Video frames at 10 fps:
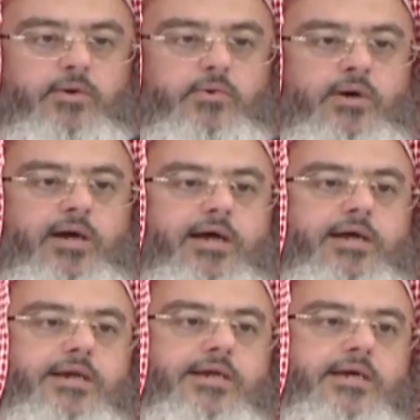
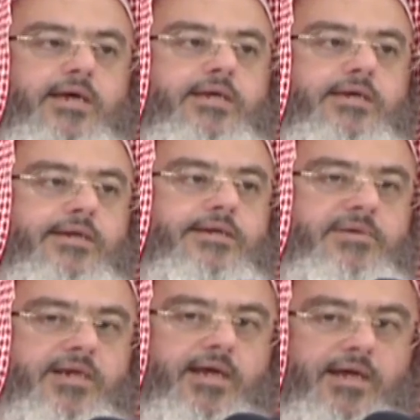واهلا خيرا
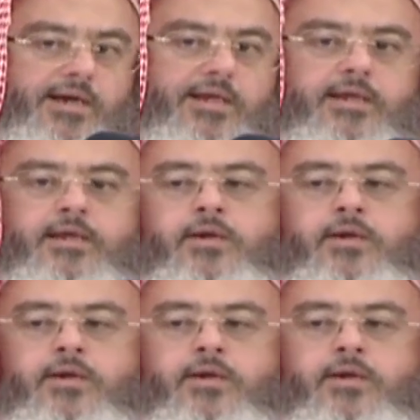من اهله